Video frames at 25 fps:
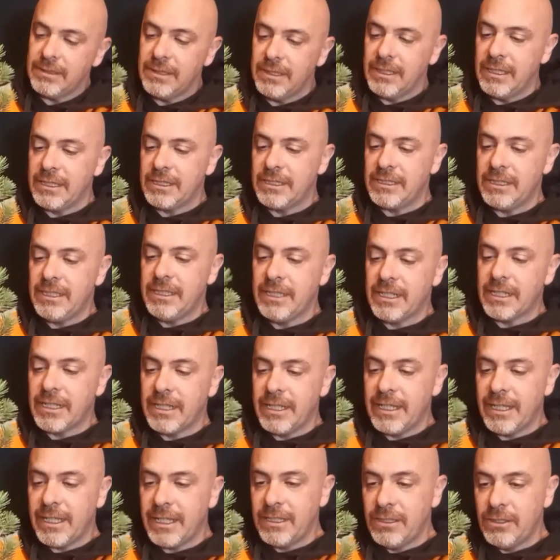es
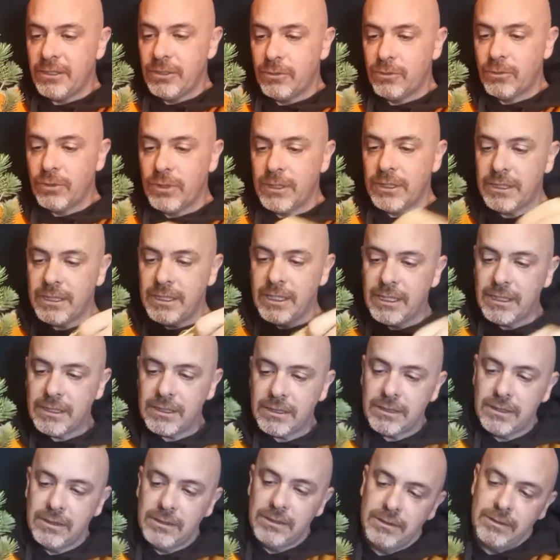irle dando
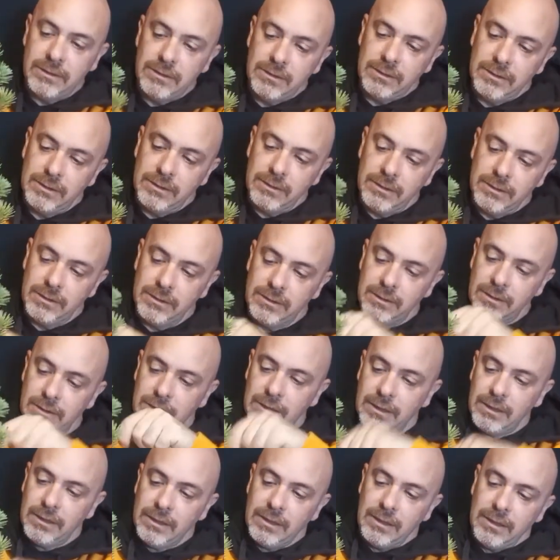vueltas
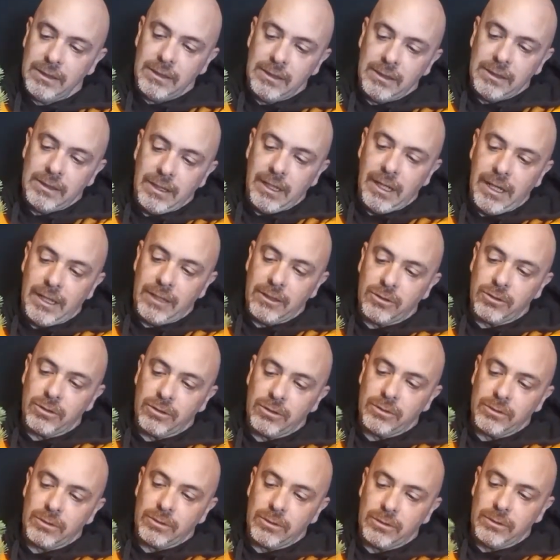al
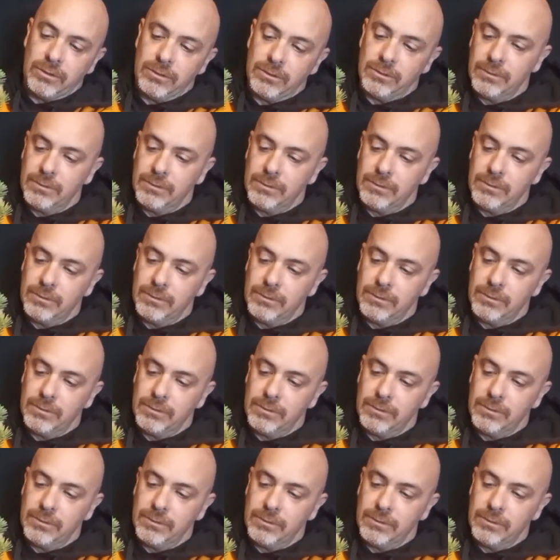tronco.